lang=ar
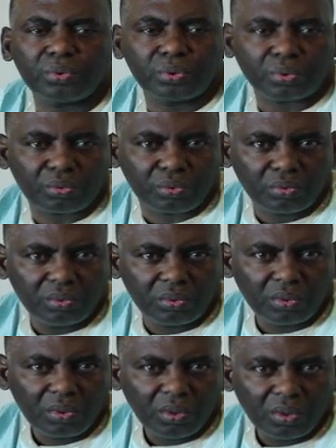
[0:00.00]
اسرته
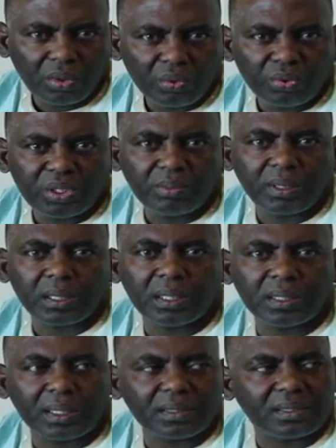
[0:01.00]
وشمل
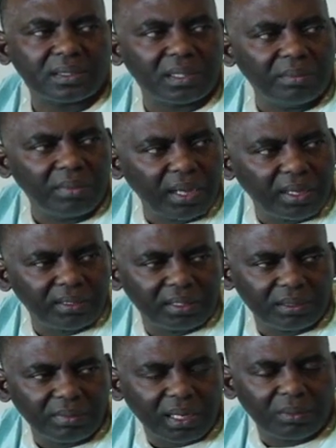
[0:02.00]
قطط السماء
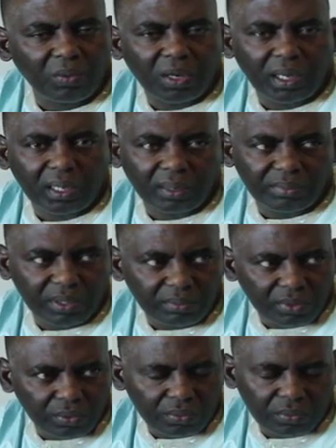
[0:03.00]
السماء المقربين
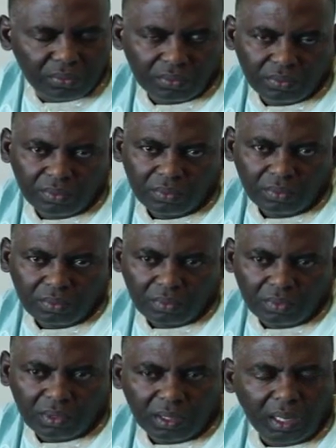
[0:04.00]
منه
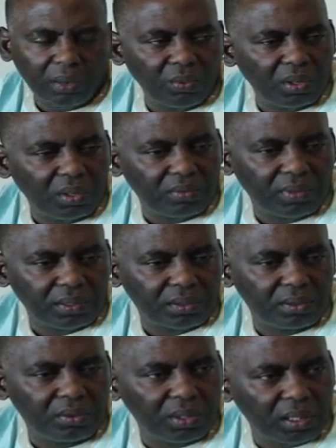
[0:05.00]
اللي حول لهم
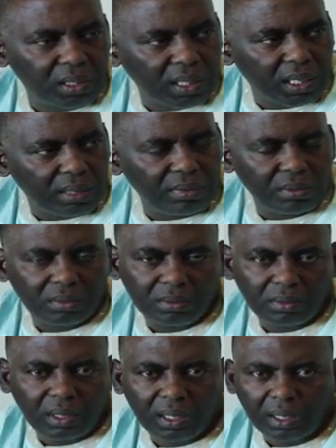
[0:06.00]
فضل الدوله كامل
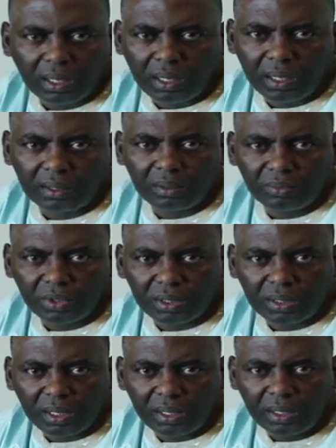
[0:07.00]
وخيرات
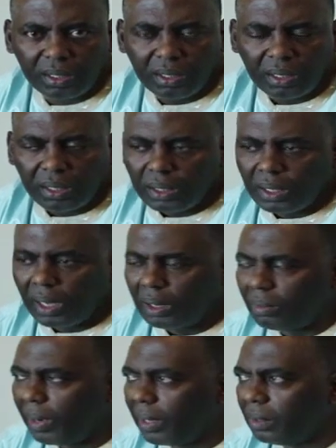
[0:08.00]
الموريتان
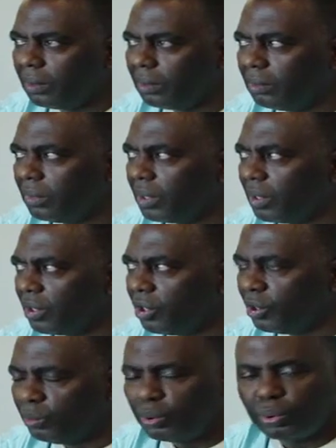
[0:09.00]
قال لهم عنهم
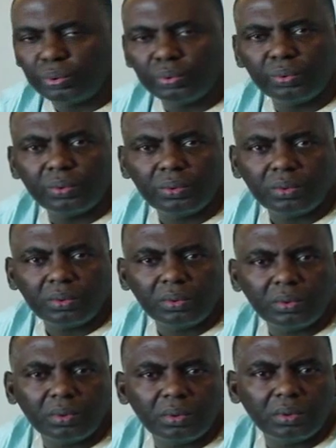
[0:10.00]
يمشوا
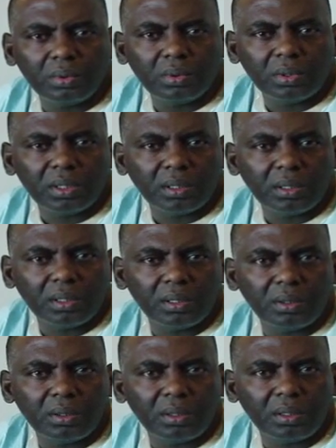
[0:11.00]

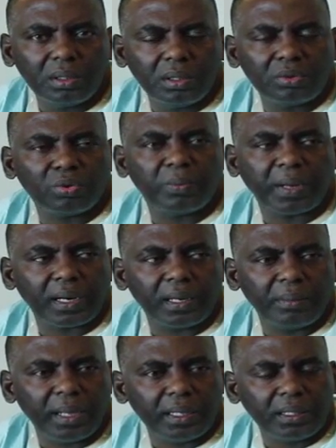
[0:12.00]
ويقيسوا
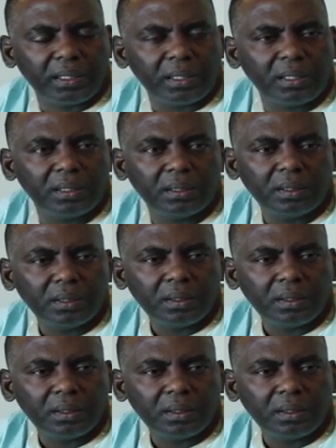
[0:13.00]
البرلمانيين